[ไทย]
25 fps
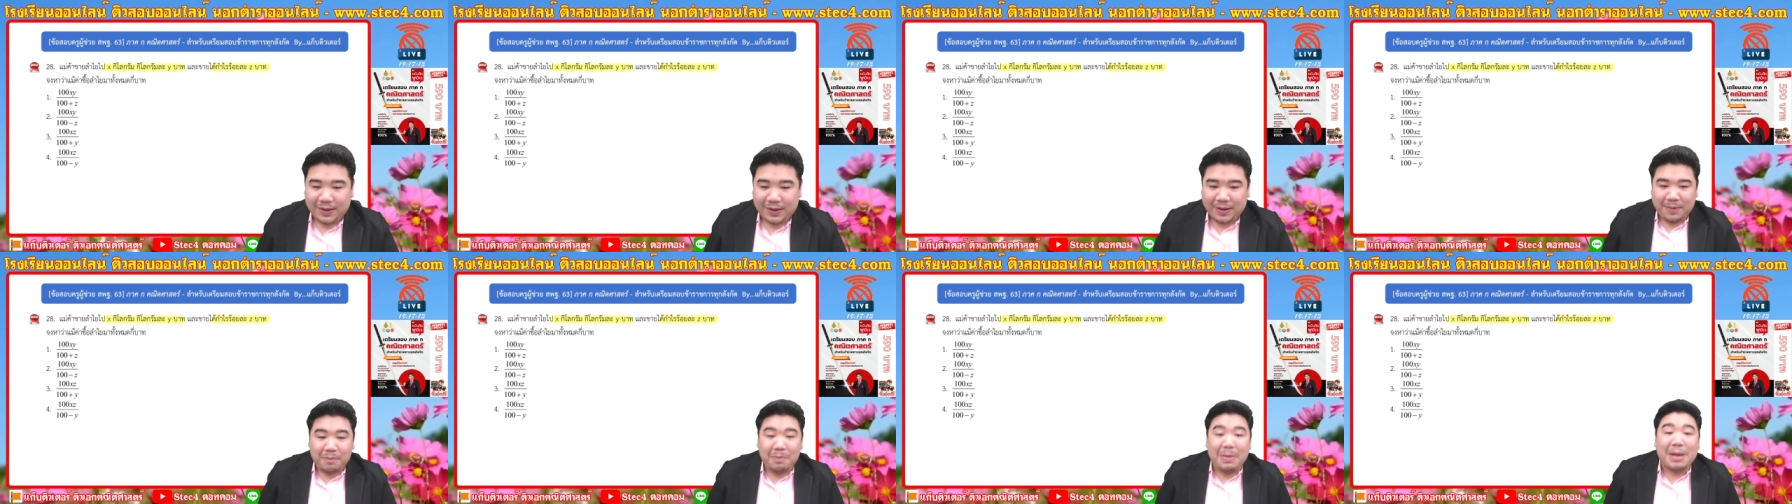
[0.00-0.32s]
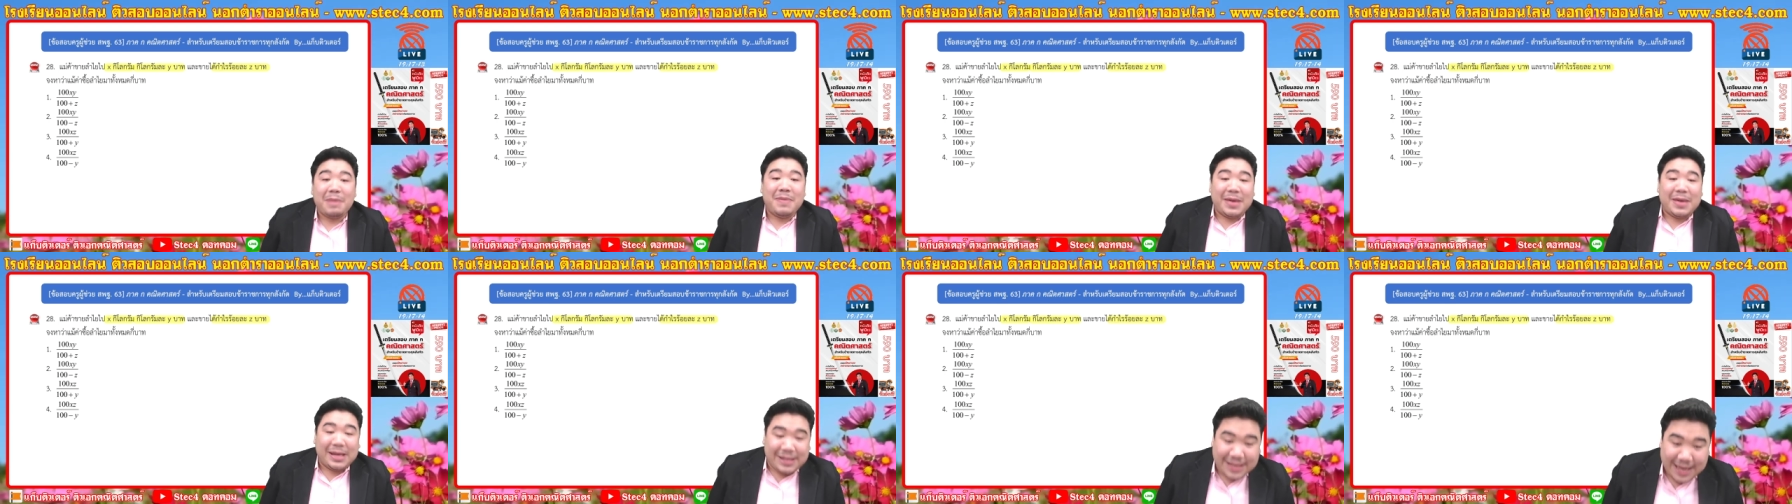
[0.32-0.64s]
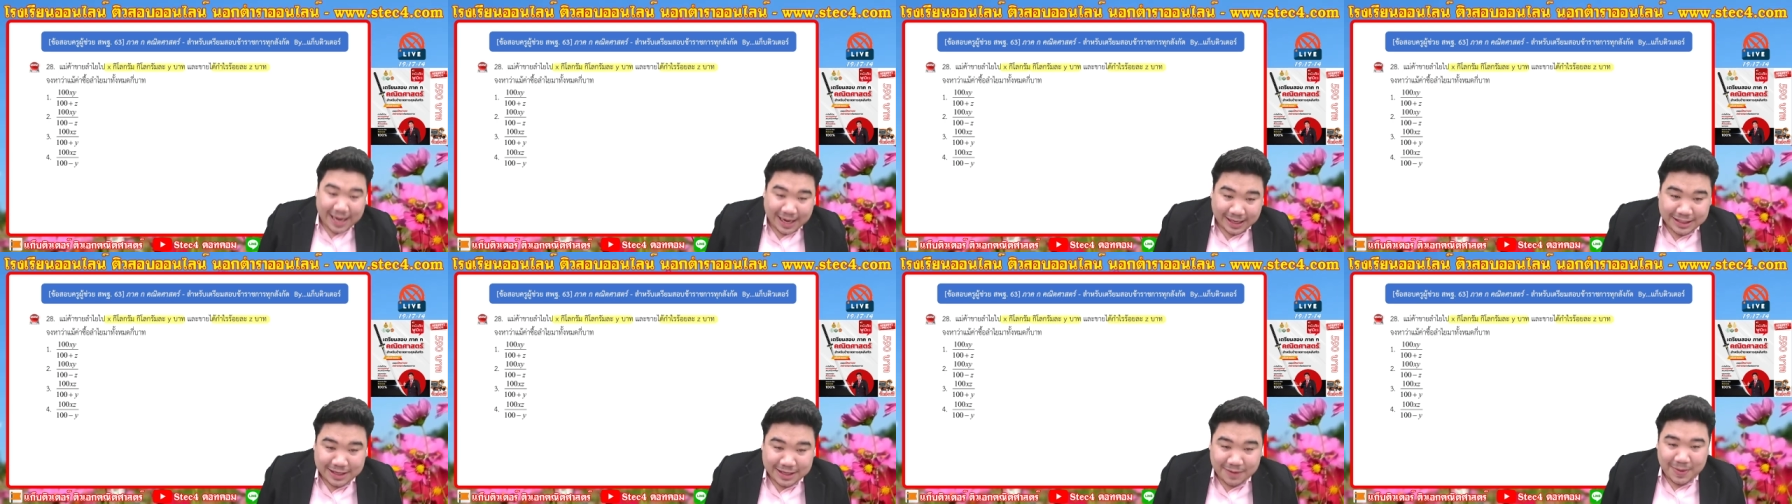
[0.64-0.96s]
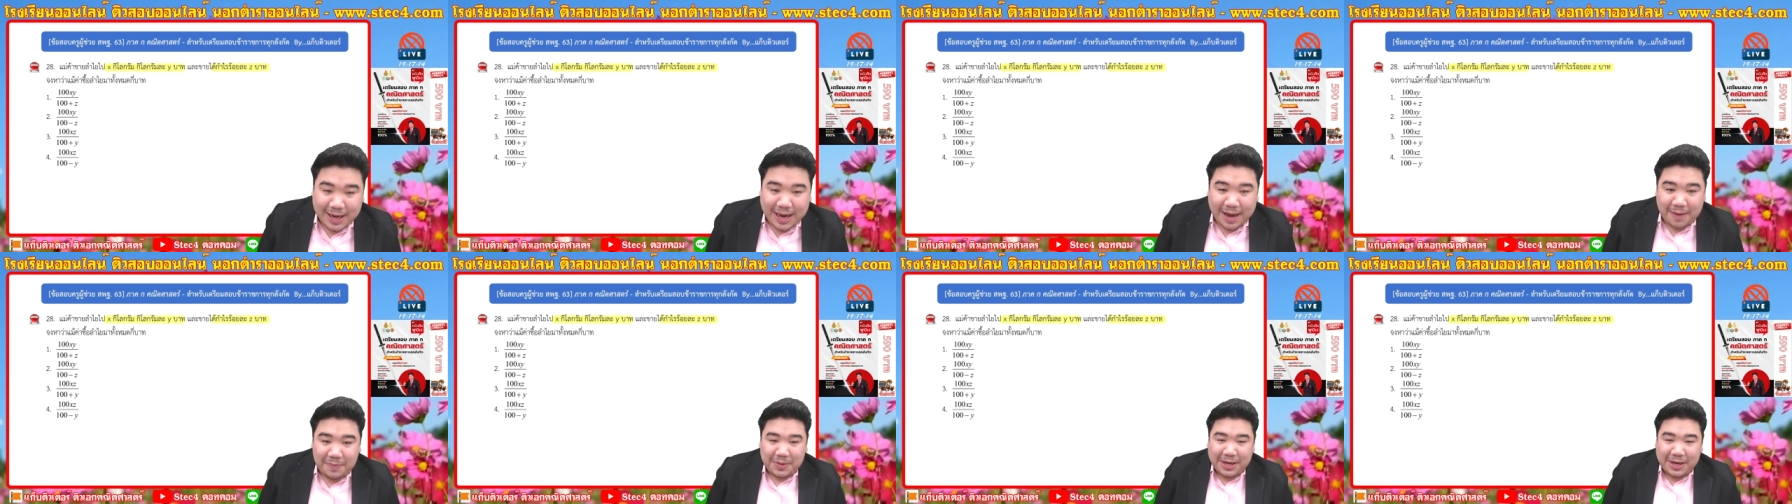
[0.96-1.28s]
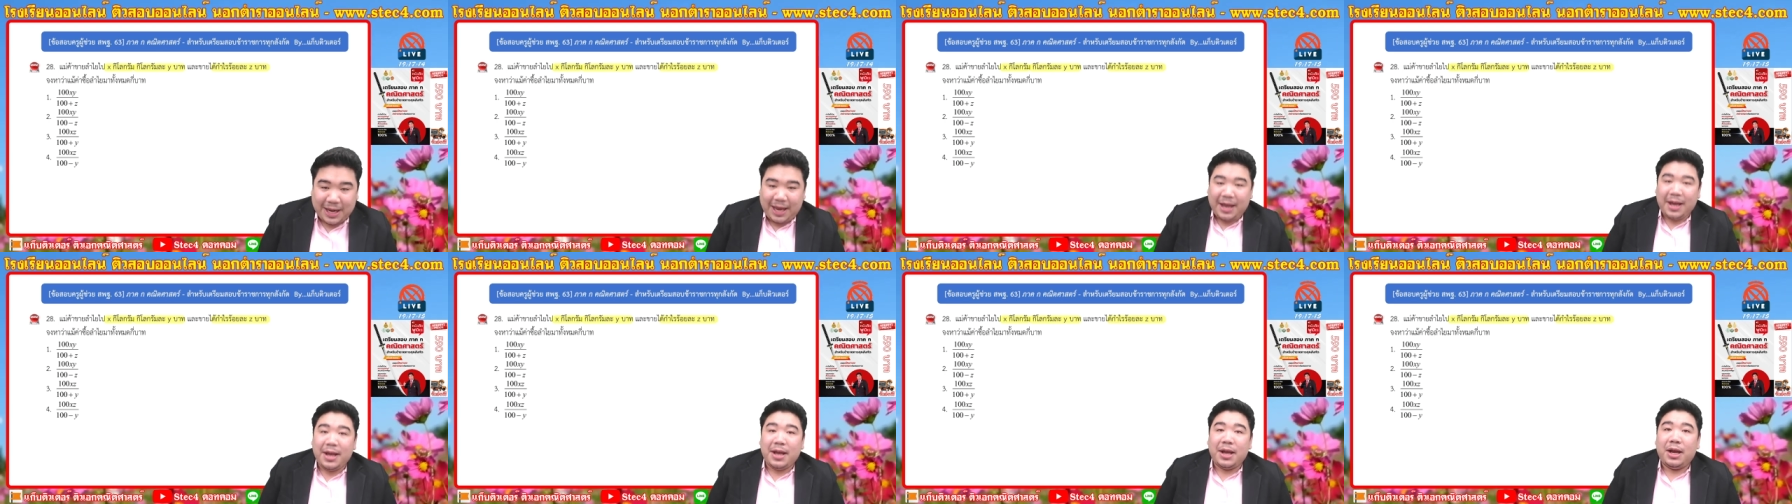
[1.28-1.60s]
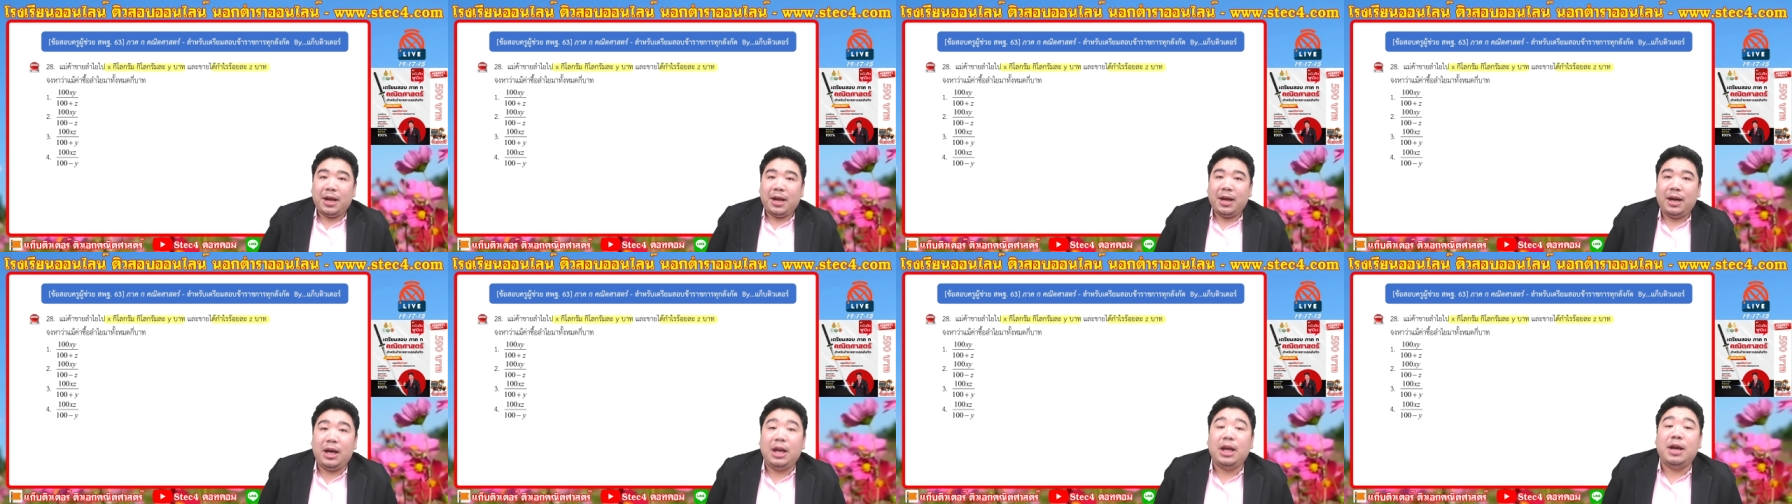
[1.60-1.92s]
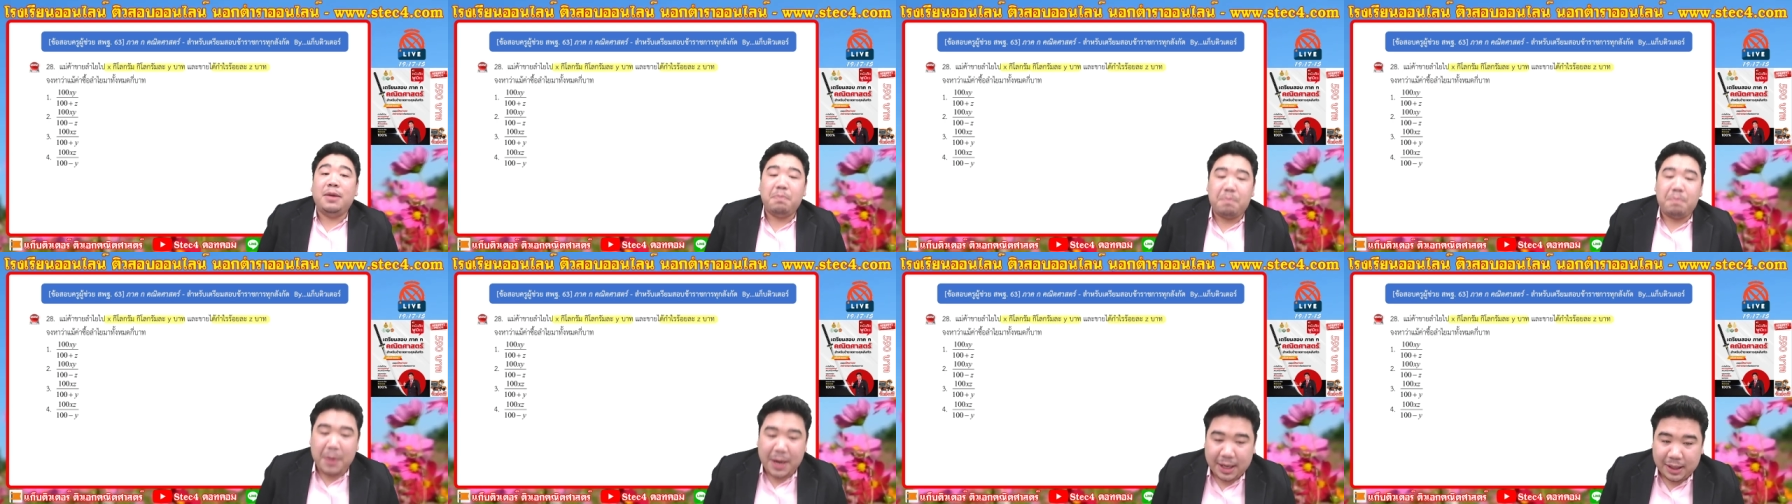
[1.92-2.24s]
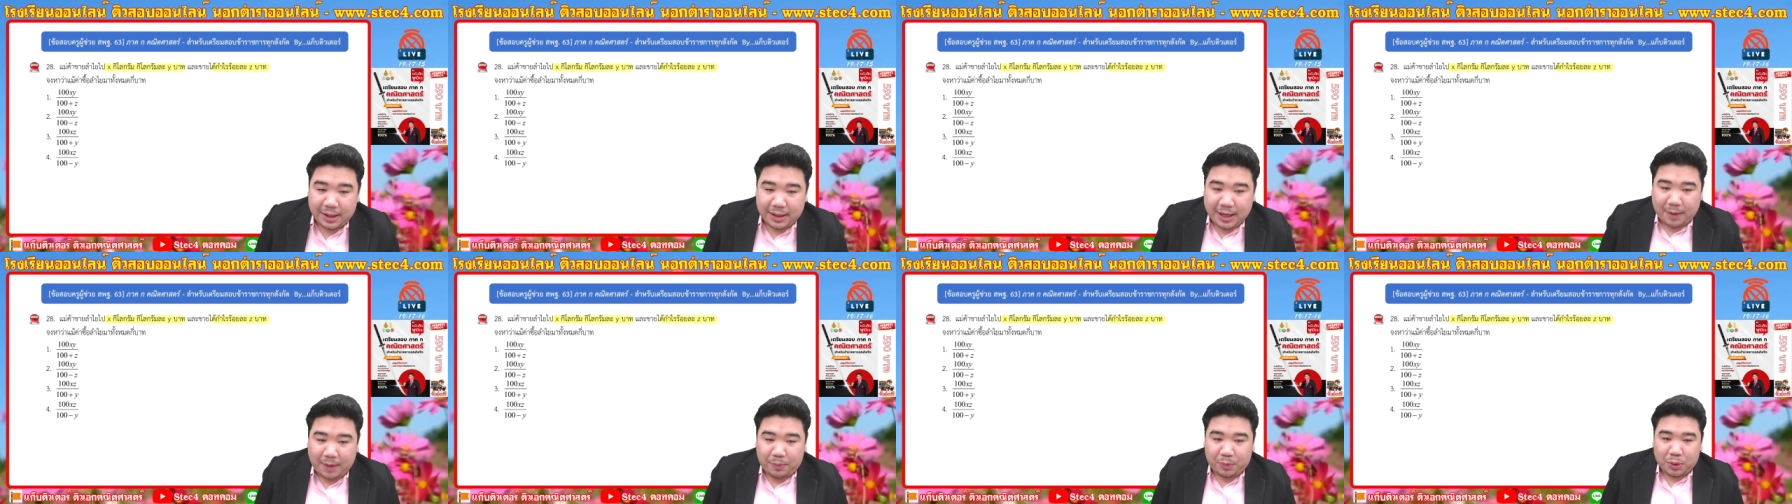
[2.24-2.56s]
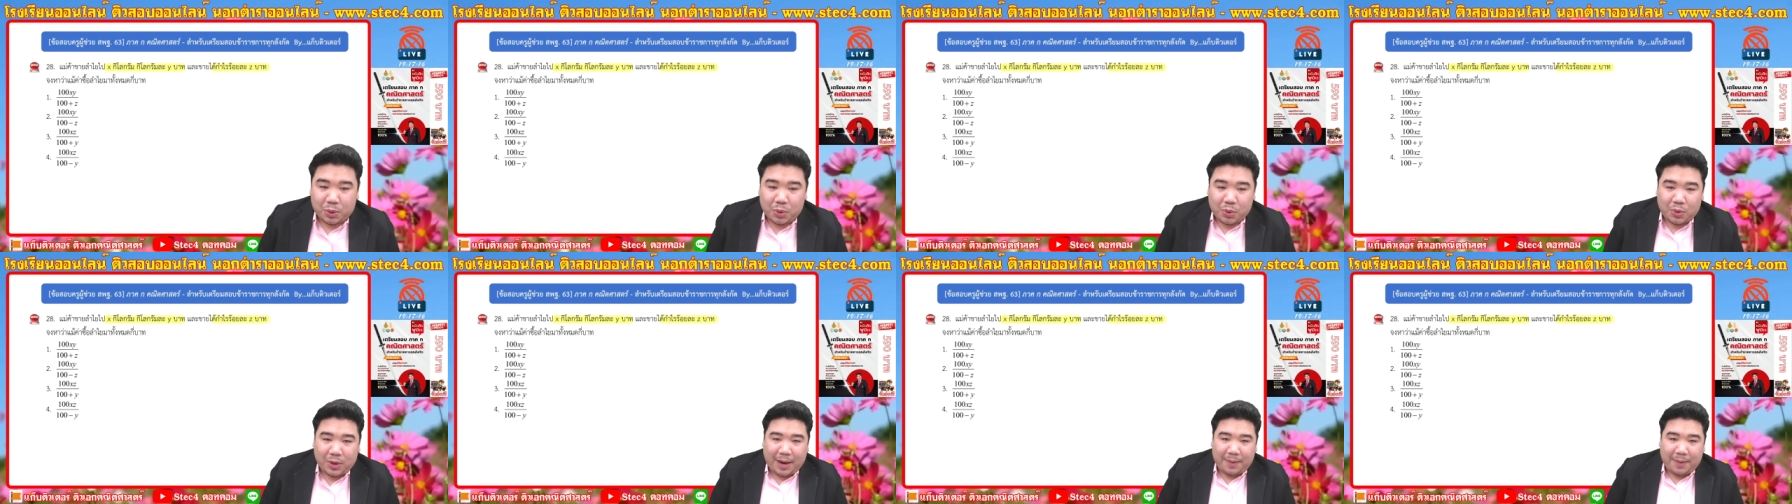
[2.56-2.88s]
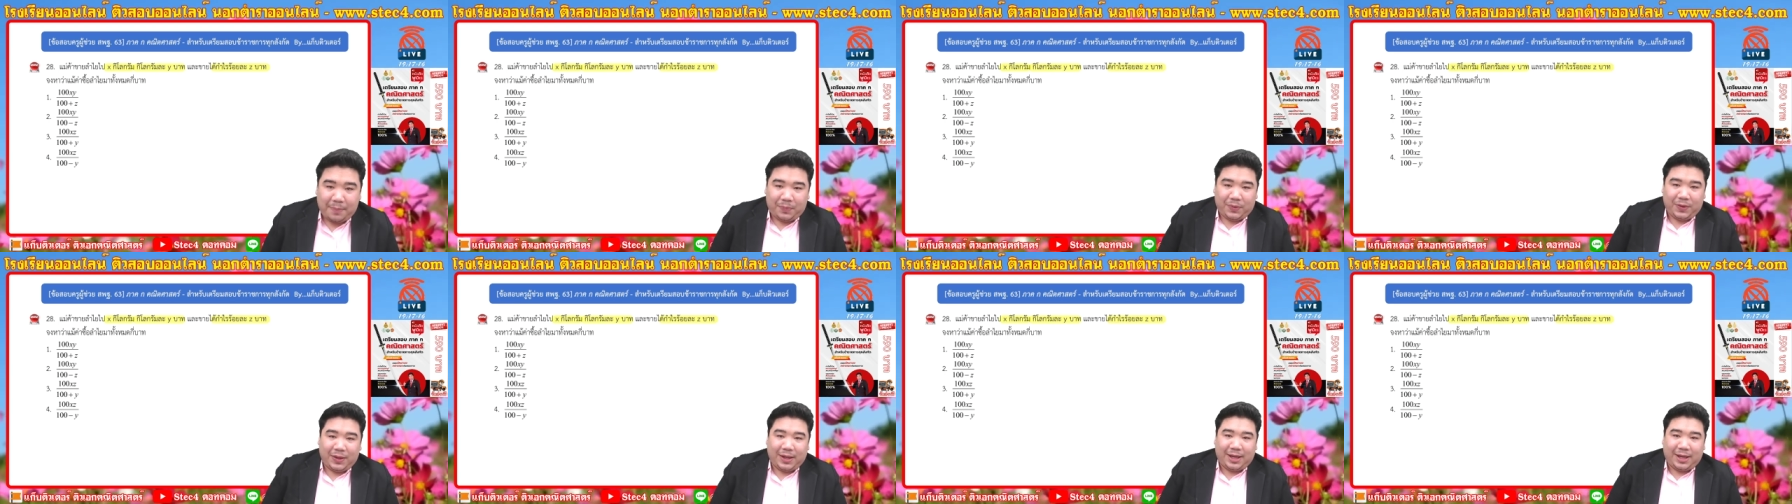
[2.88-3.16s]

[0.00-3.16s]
ไม่มีเสียงใช่ไหมครับนะ ลืมเปิดครับคุณครูครับ